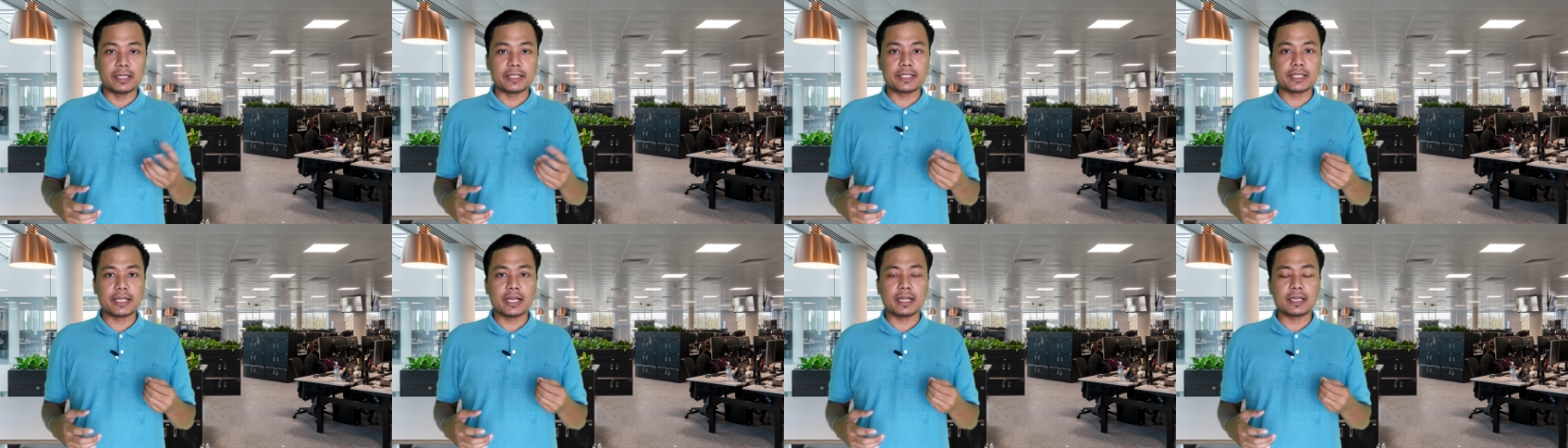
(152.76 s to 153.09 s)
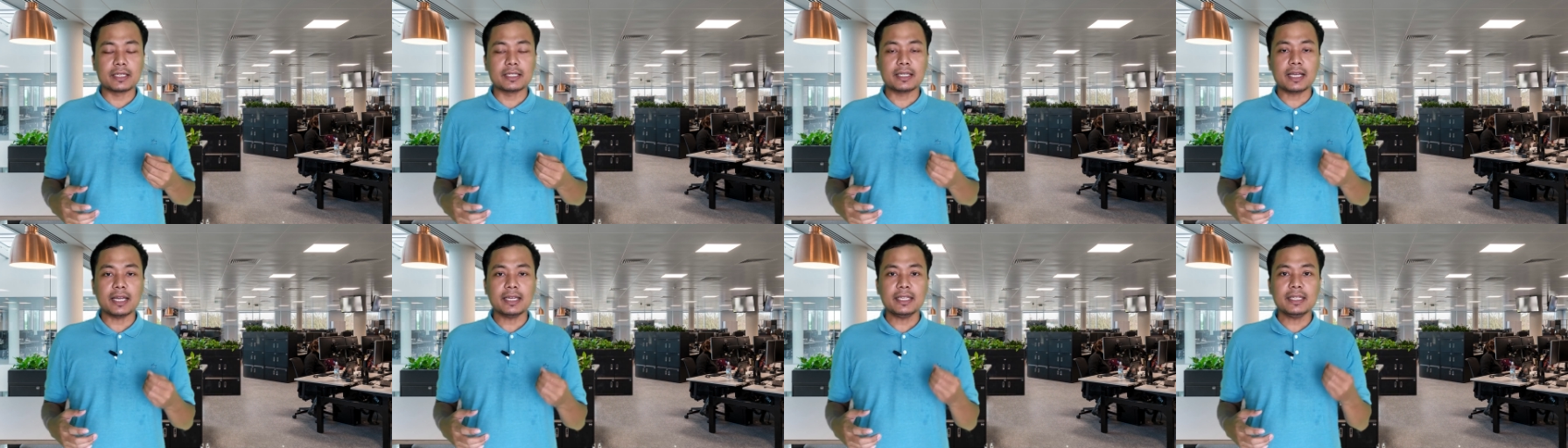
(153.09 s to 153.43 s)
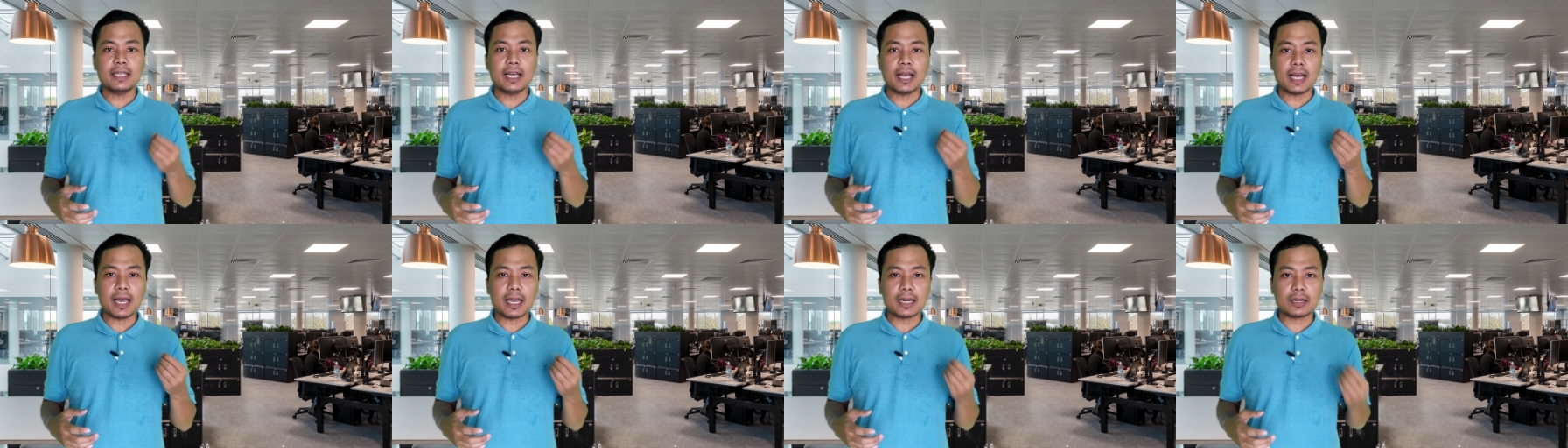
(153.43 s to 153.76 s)
Nah, dengan
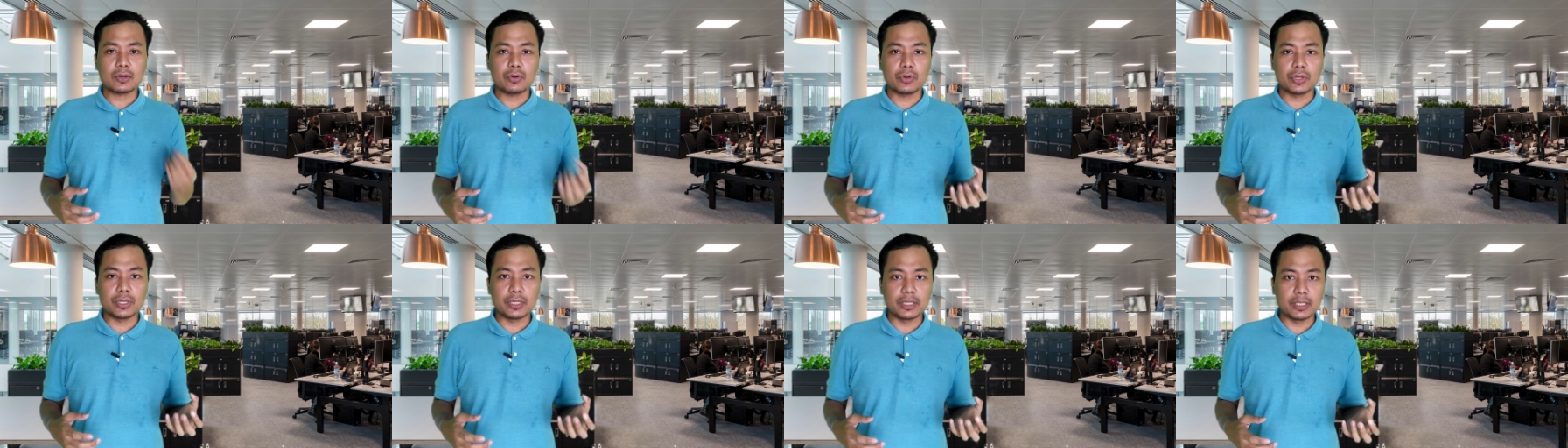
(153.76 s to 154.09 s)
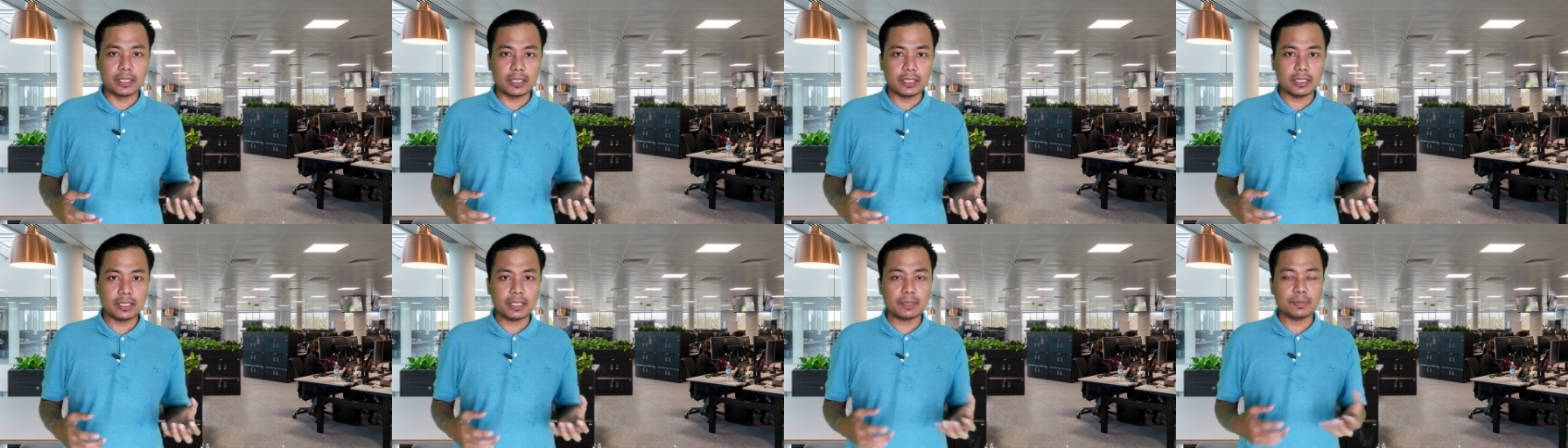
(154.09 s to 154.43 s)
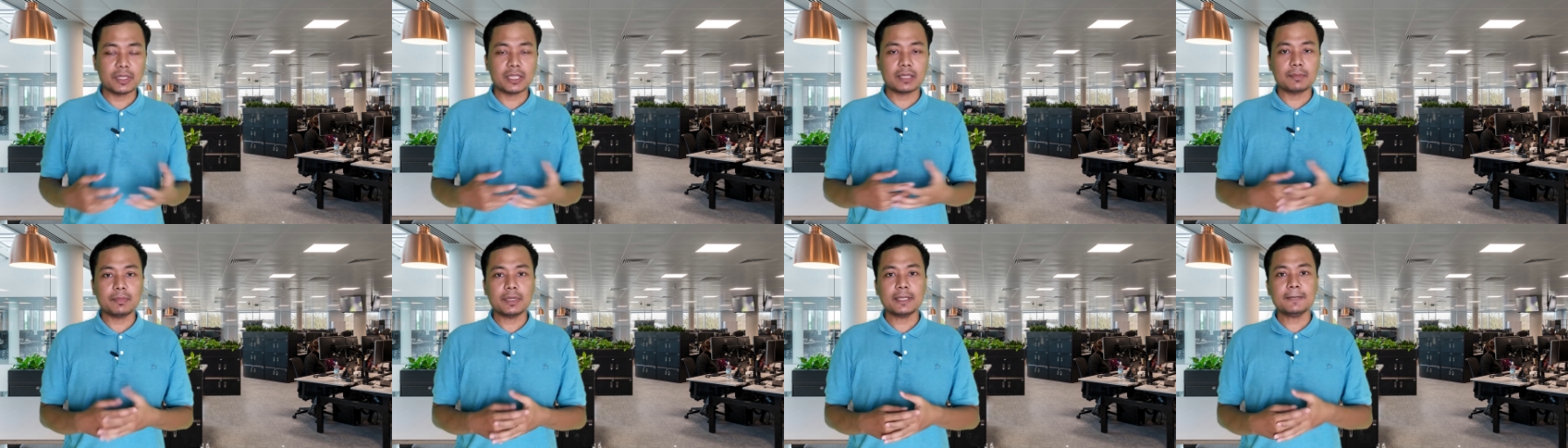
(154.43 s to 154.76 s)
Indah Kargo ini,
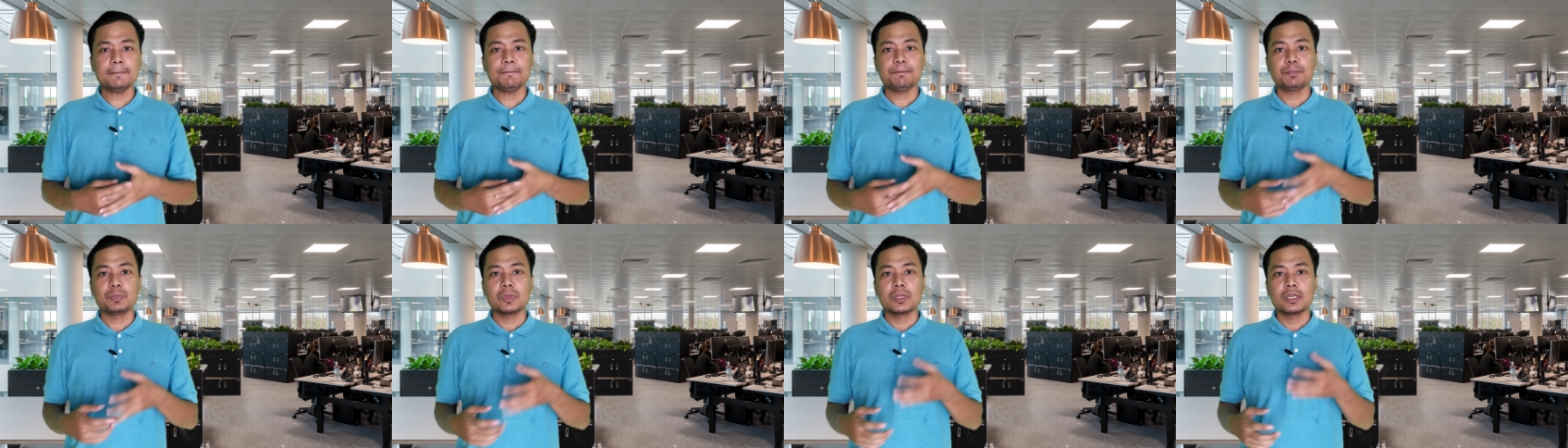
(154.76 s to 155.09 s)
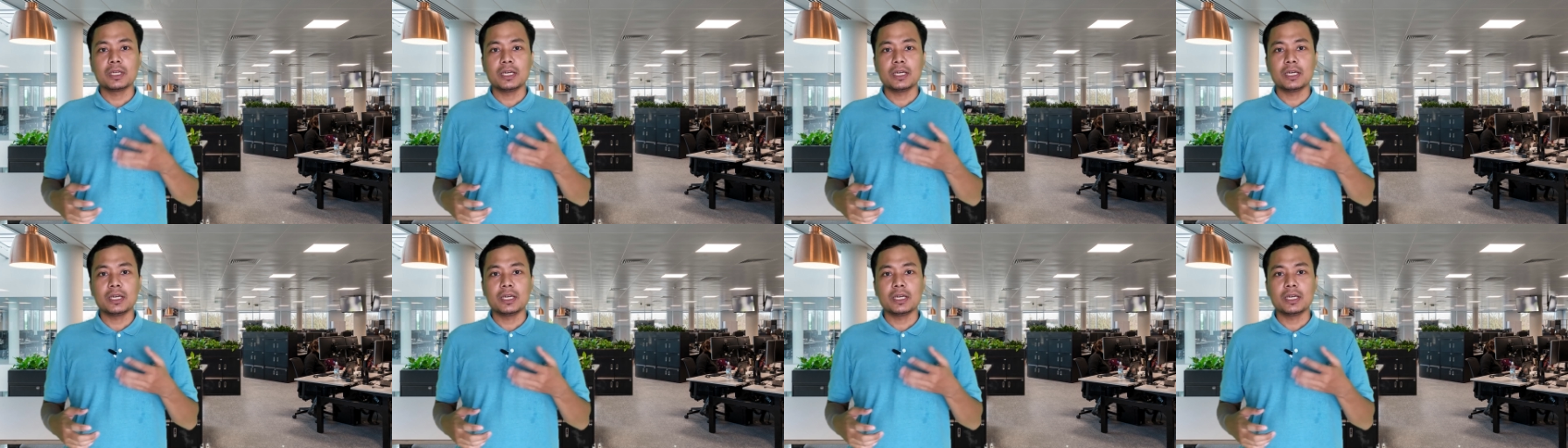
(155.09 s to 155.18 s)
teman-teman